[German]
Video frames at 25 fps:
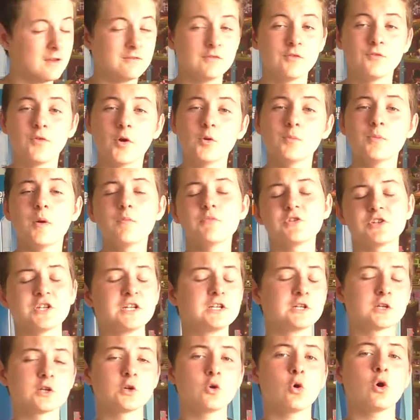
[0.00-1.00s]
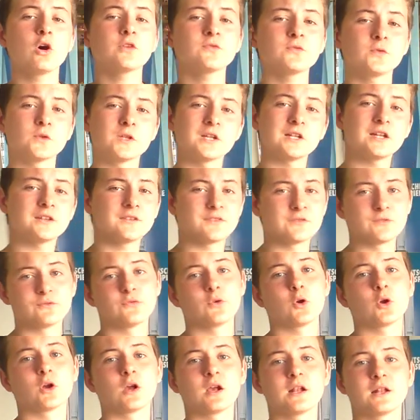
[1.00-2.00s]
Wir wollen nämlich den Rekord von der letzten
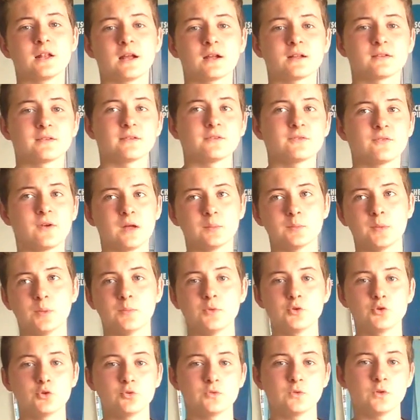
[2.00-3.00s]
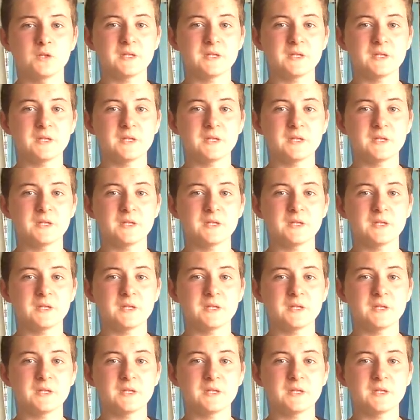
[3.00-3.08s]
Folge knacken. Es waren nämlich